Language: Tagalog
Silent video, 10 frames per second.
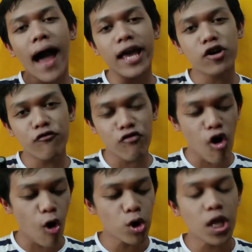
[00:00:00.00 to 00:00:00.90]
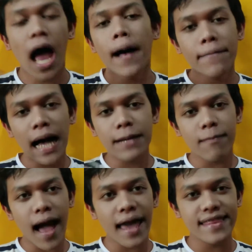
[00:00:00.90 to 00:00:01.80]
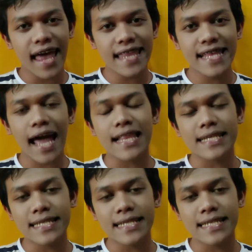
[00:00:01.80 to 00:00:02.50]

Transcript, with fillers: microphone pag may dead cat.